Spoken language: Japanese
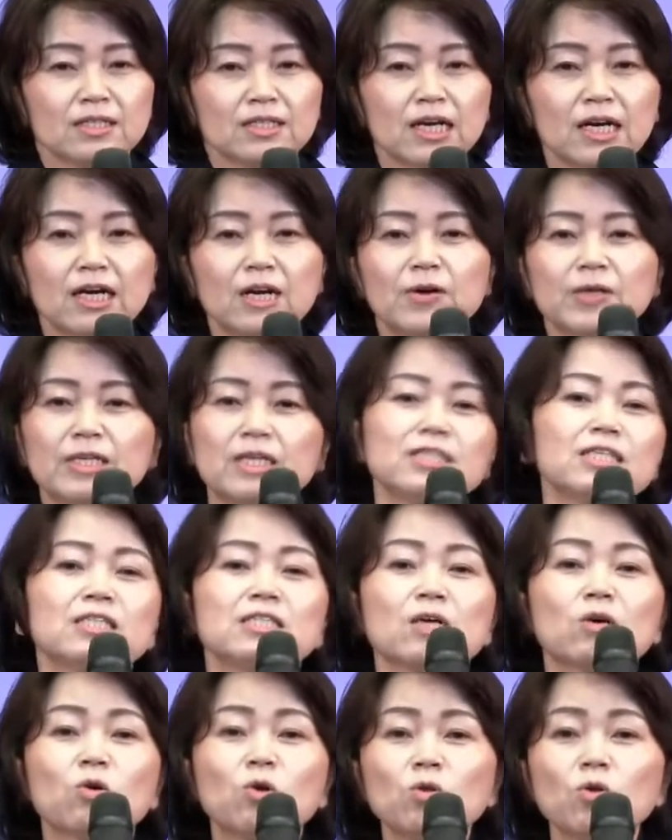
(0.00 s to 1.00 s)
から私たち
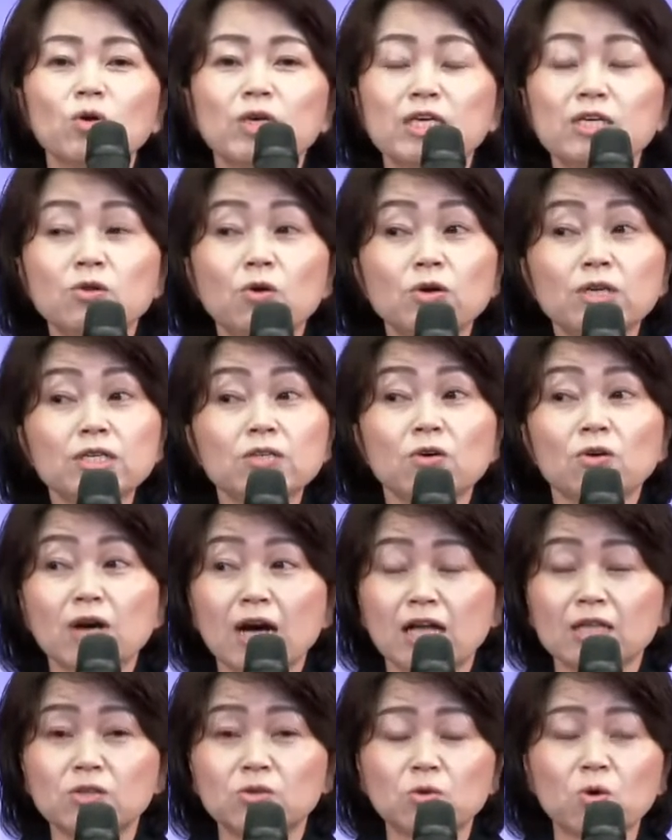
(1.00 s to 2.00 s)
はこの祈りの
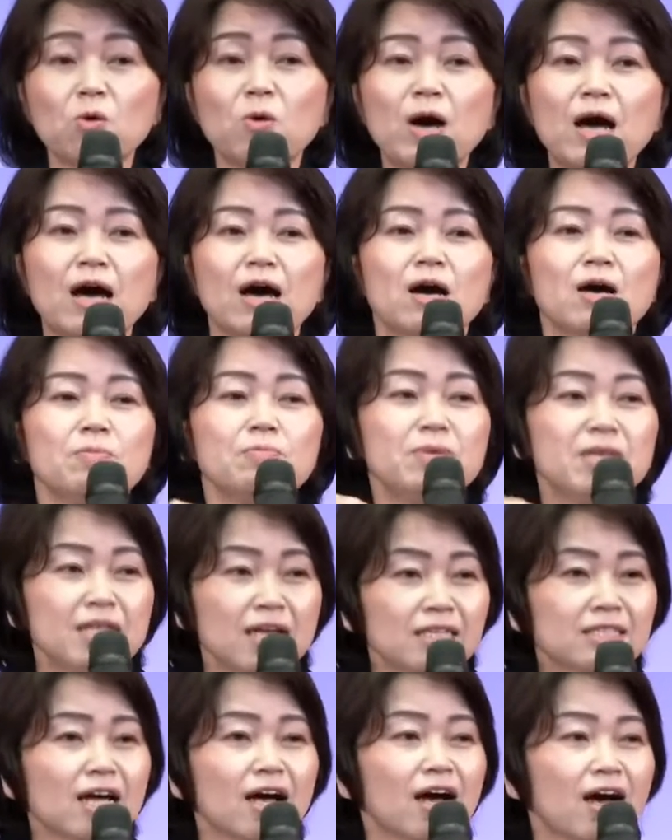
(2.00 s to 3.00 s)
葛藤は皆
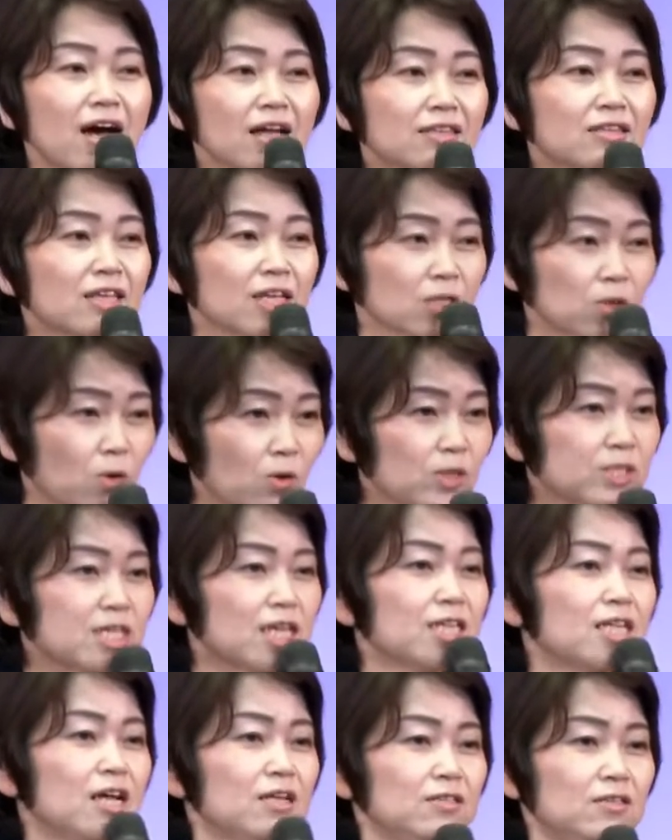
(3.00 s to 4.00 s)
さんあって当
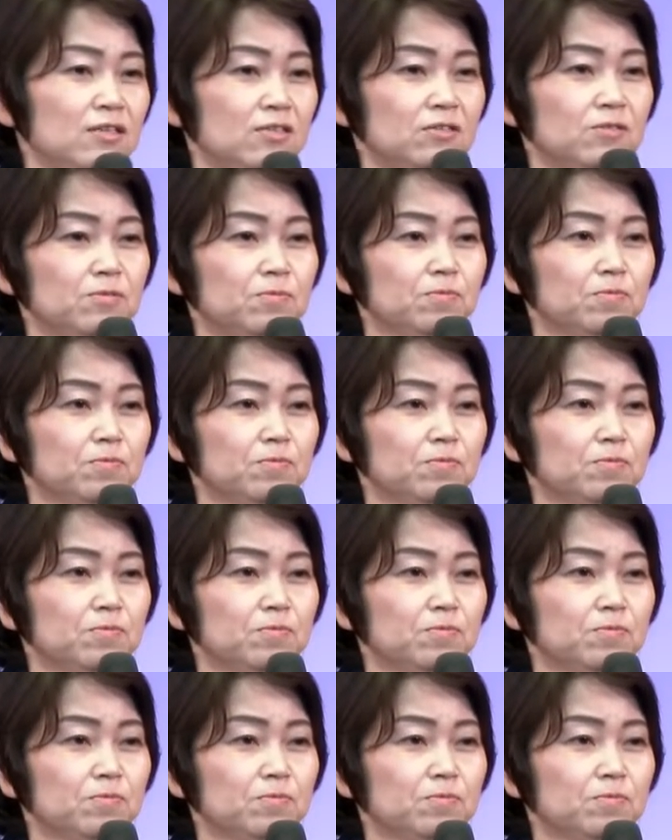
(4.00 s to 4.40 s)
然なんです。